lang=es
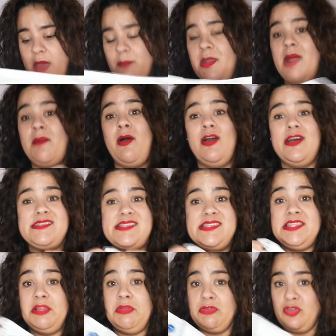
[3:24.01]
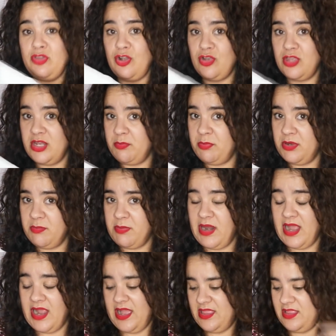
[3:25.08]
Pero vamos, así si tú esto te lo quieres poner
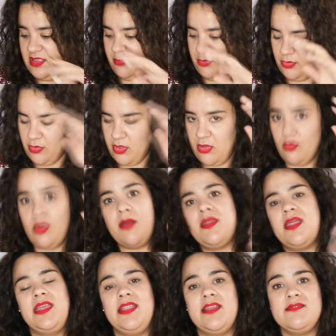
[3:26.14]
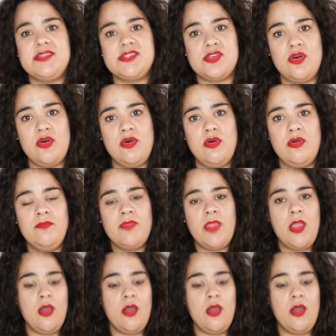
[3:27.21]
para la calle, te pones una braguita visón